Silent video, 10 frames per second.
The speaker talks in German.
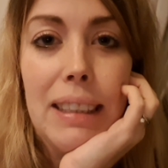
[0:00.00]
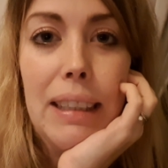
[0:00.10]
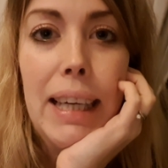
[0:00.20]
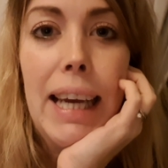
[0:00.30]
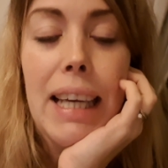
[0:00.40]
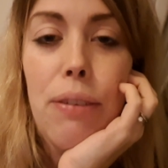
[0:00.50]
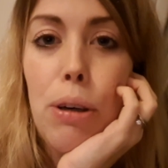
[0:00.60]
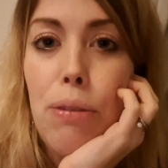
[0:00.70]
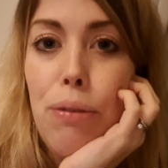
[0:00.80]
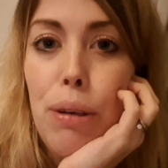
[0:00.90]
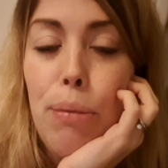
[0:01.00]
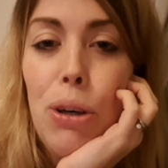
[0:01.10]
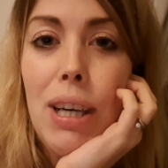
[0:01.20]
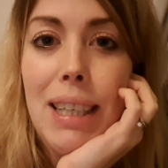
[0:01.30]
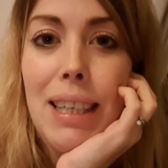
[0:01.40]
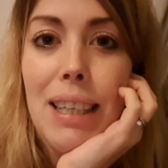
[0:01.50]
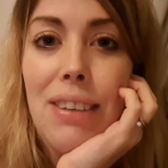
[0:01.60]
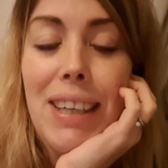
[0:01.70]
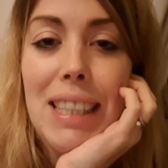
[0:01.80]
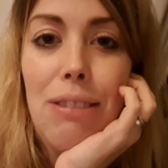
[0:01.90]
eigentlich wollten wir morgen
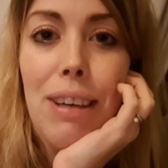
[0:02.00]
quasi